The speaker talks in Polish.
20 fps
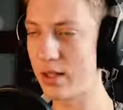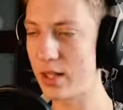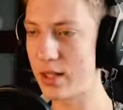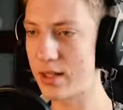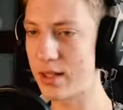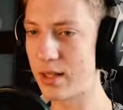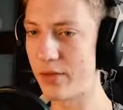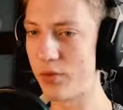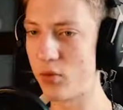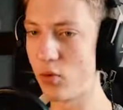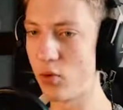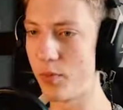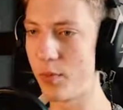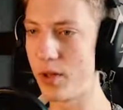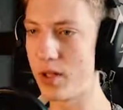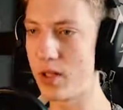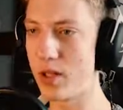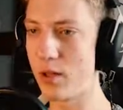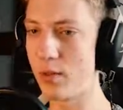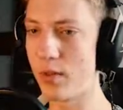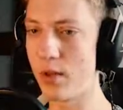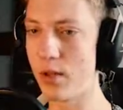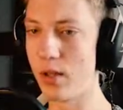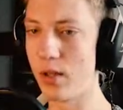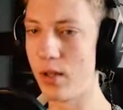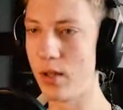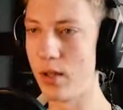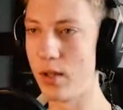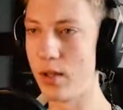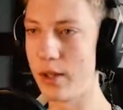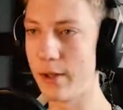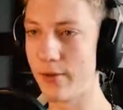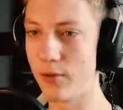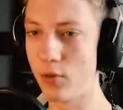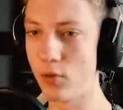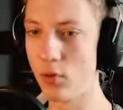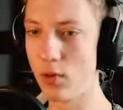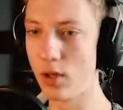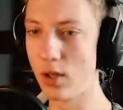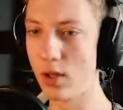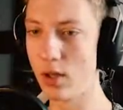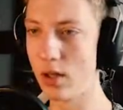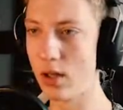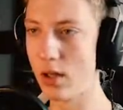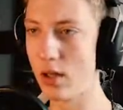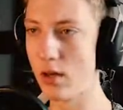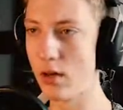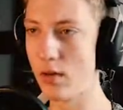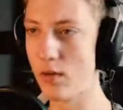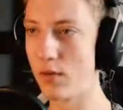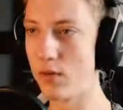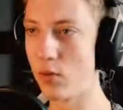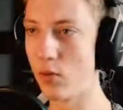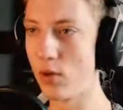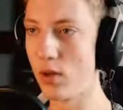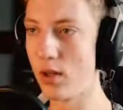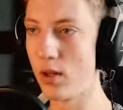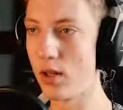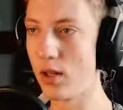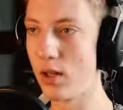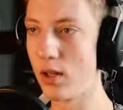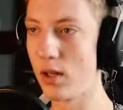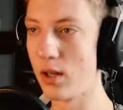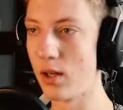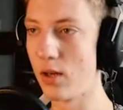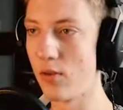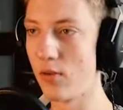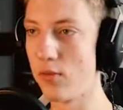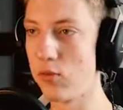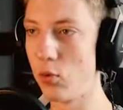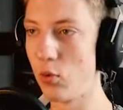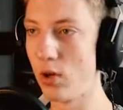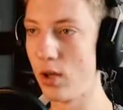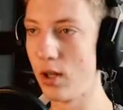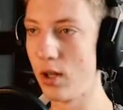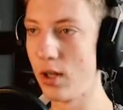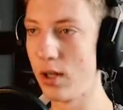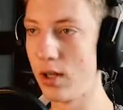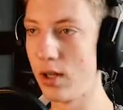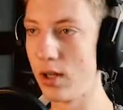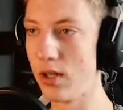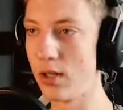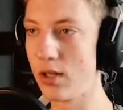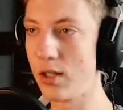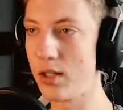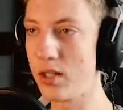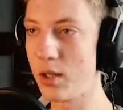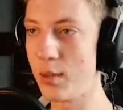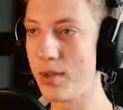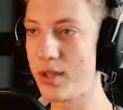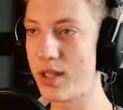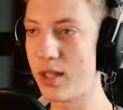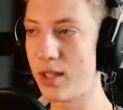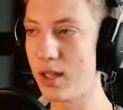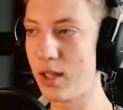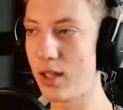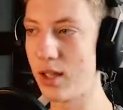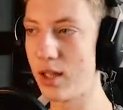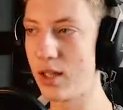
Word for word: A teraz na fullu pojedziemy. Na full, full, full! Nic się nie stanie,